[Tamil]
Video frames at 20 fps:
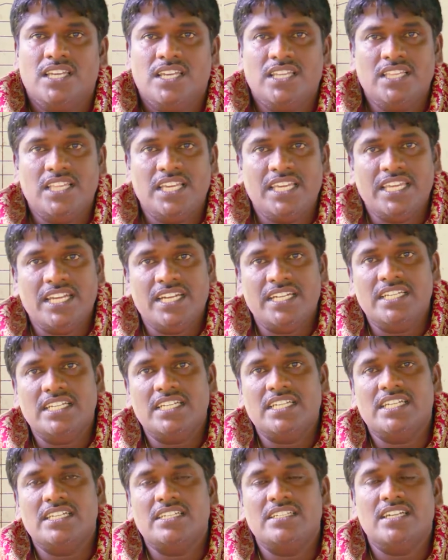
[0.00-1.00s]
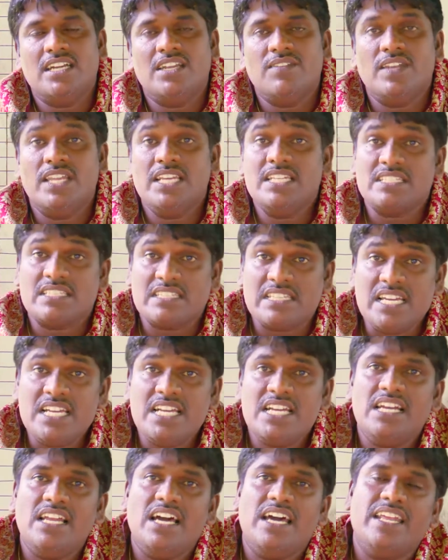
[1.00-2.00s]
இந்த இரண்டுக்கு நடுவிலே
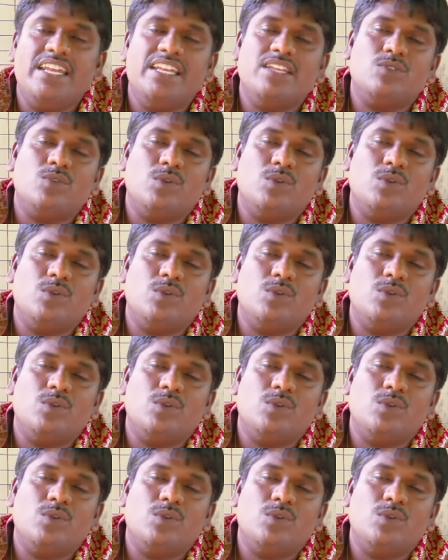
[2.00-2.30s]
சேக்கிலார் என்ன